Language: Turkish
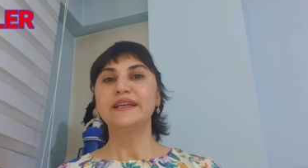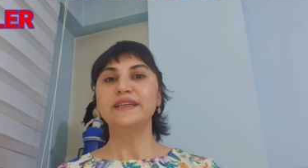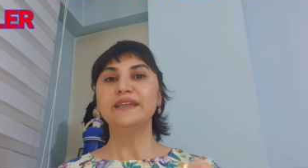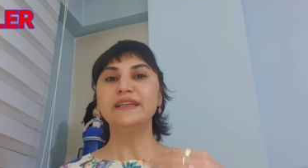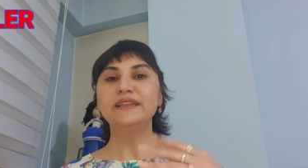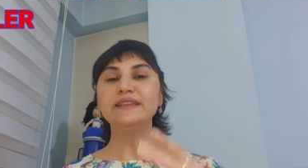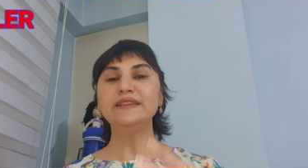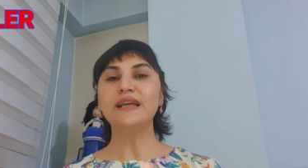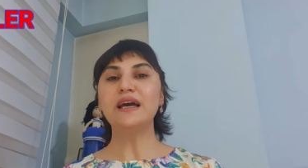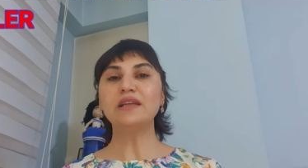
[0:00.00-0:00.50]

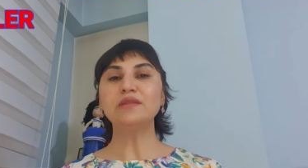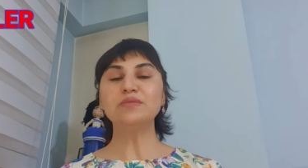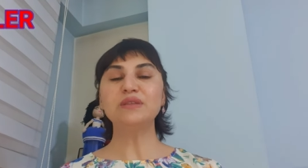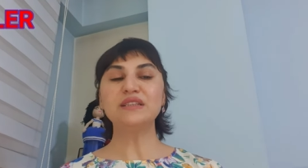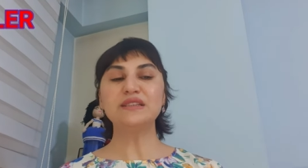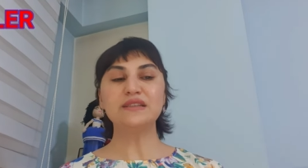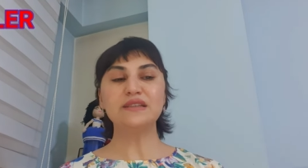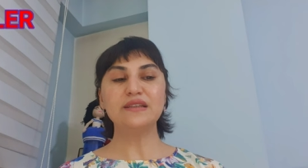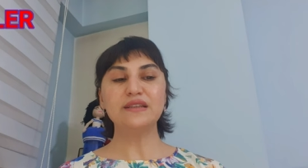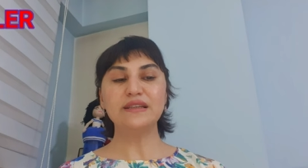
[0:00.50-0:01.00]

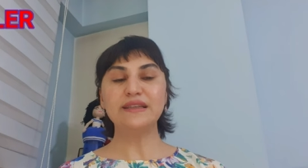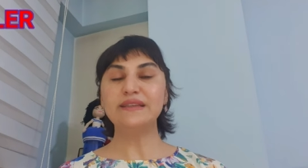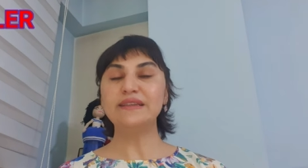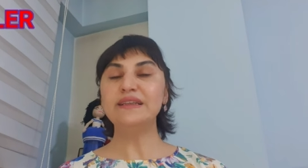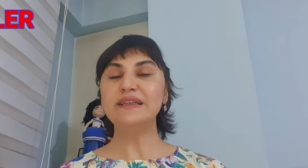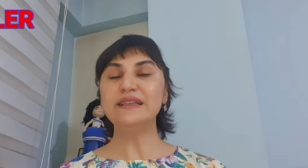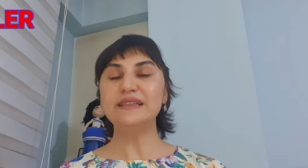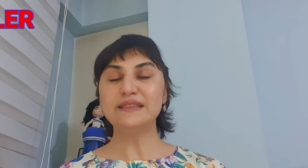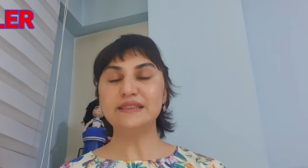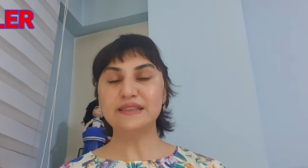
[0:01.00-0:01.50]

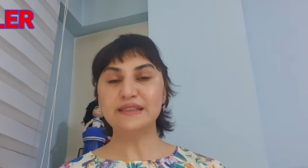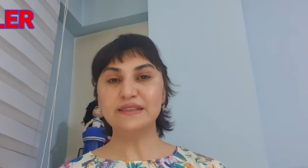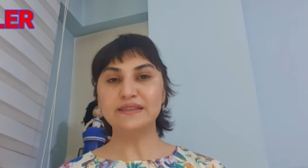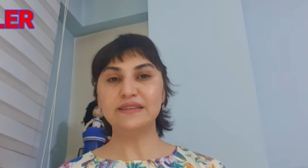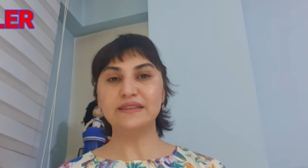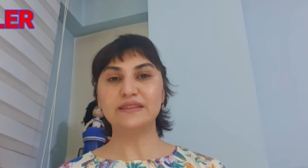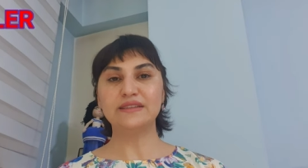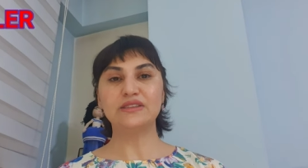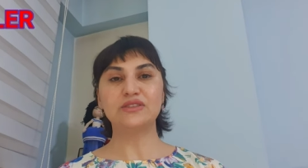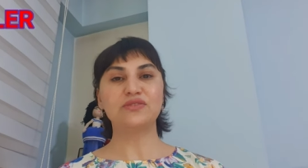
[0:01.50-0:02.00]
yenilenmesini
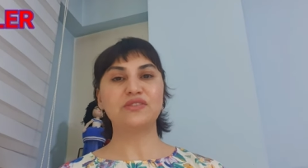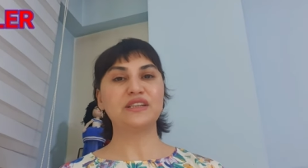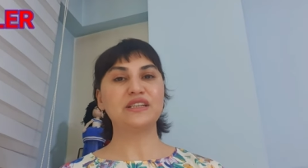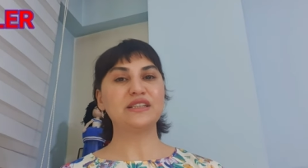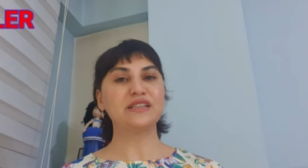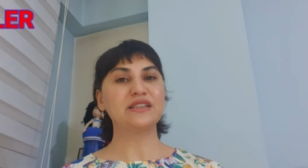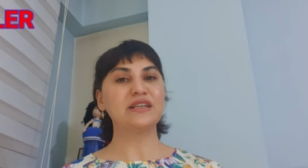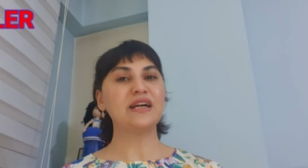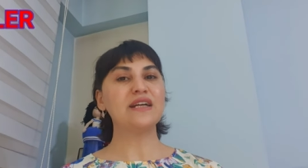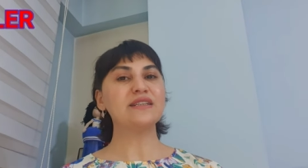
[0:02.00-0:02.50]
istediğiniz
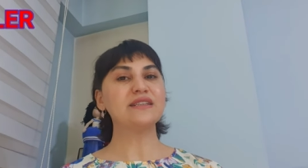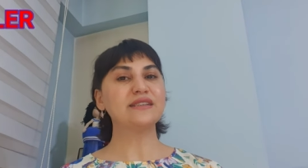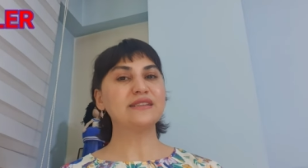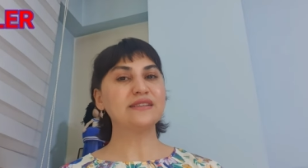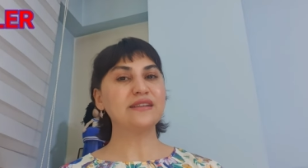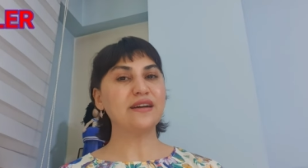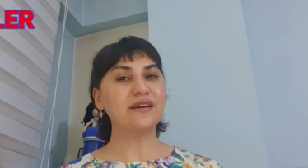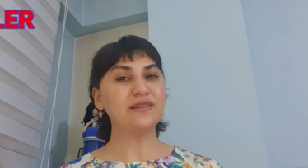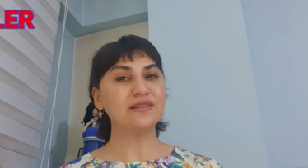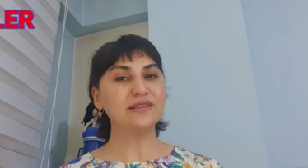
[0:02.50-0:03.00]
fikirler
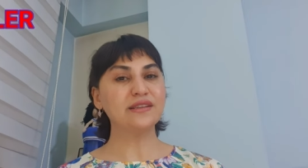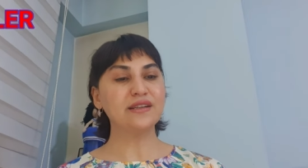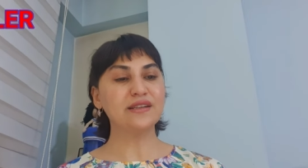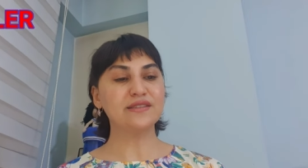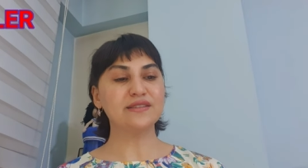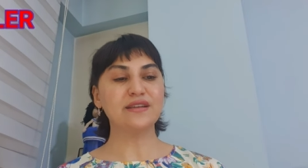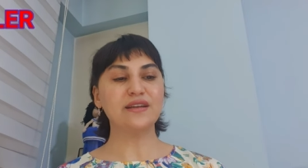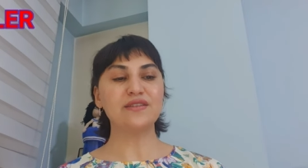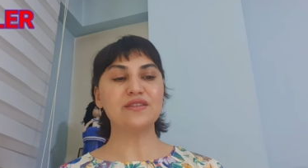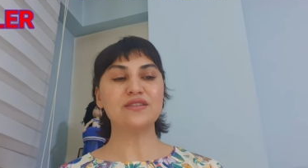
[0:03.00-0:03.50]
size artık
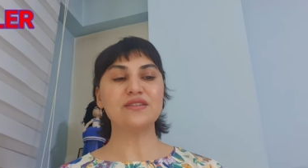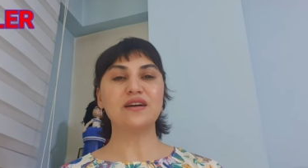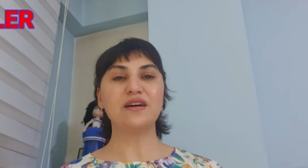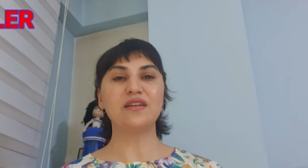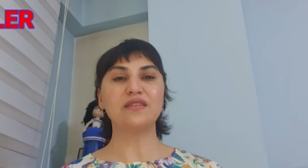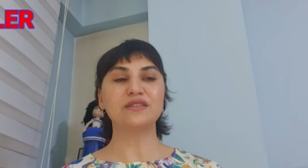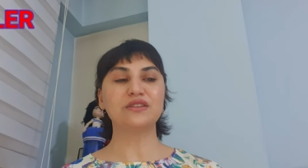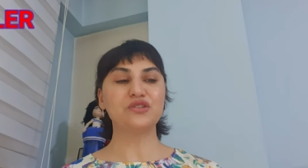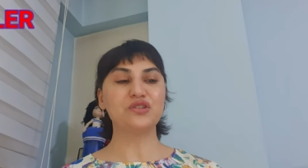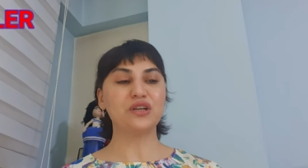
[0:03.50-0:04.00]
kazanç
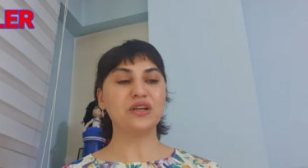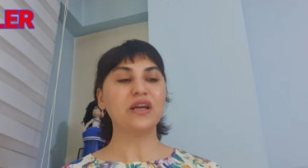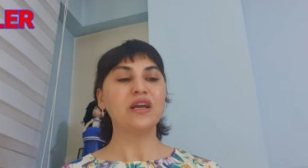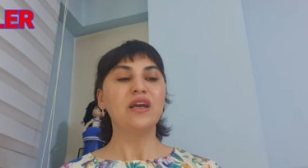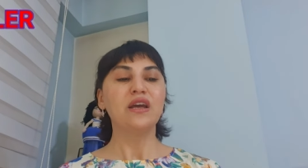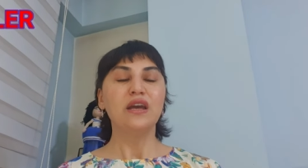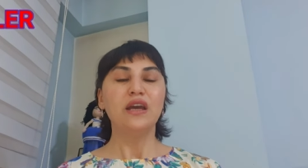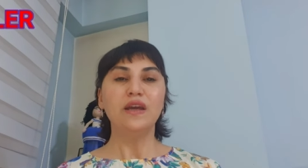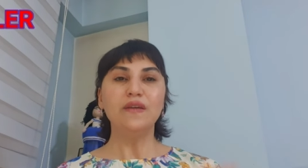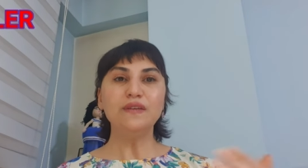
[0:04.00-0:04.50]
sağlayacak.
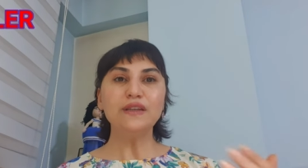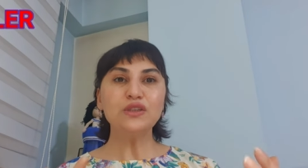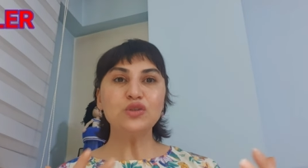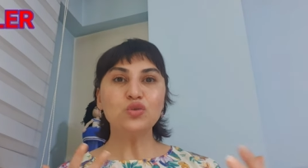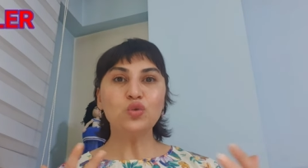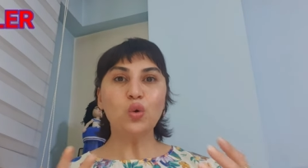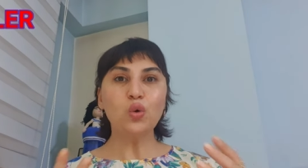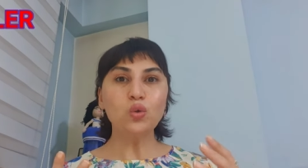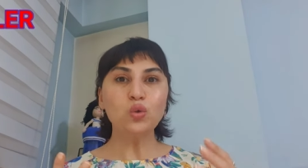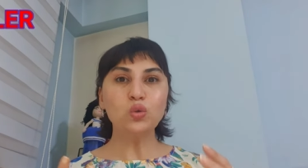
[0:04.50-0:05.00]
Evet
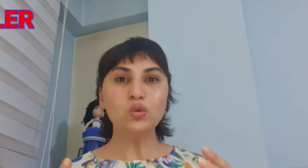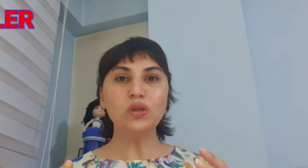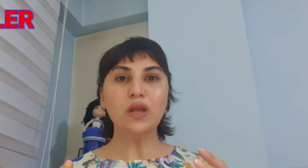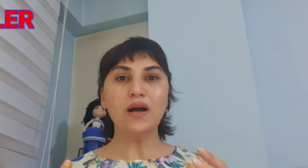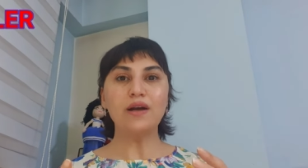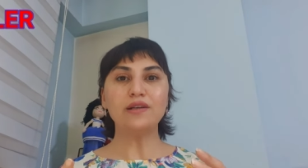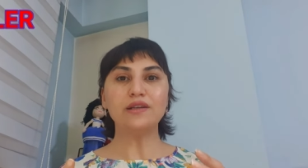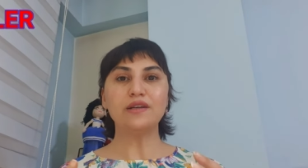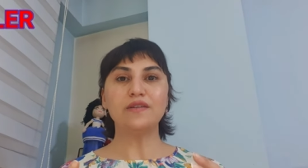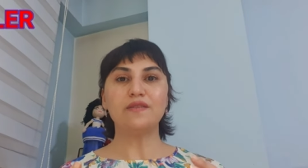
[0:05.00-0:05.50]

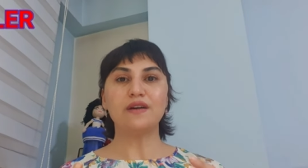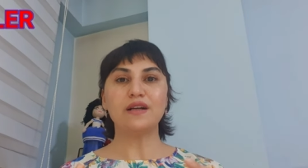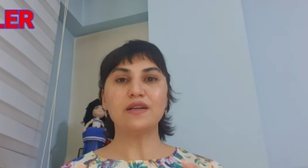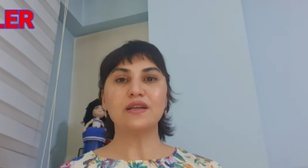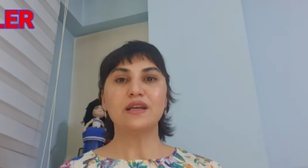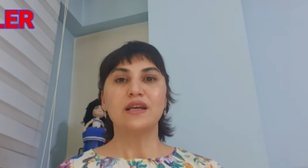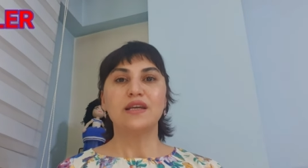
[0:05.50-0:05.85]
zorluklar da var.